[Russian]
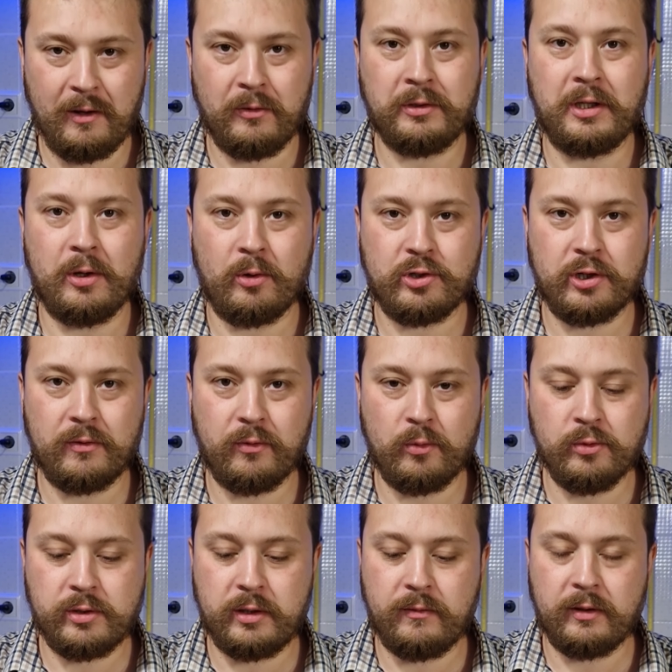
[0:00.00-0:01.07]
А вот горошек
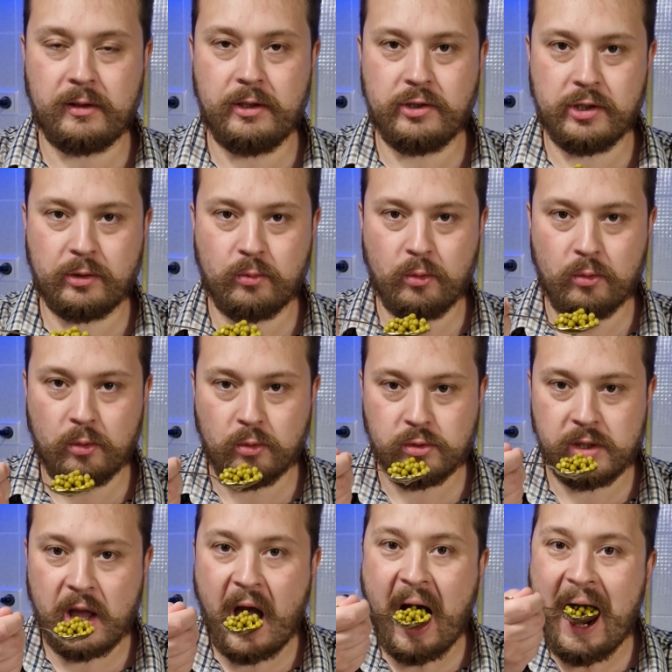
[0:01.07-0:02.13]
вкусный, в отличие от
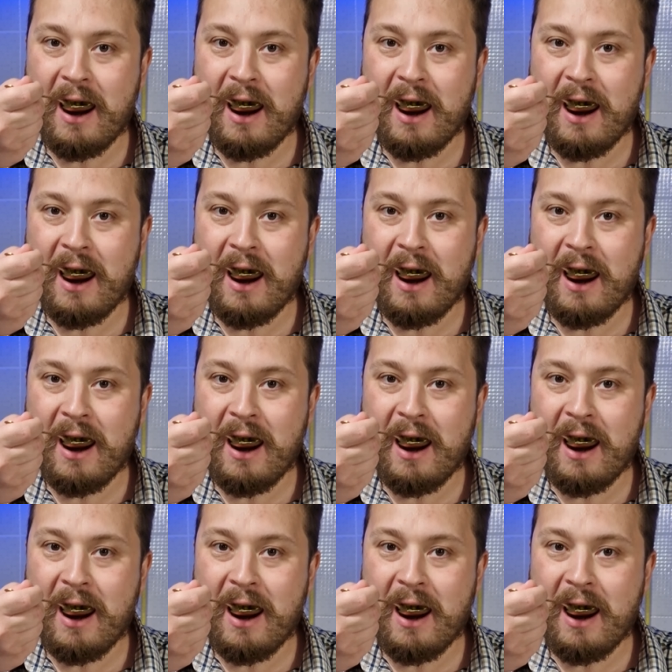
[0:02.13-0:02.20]
кукурузы.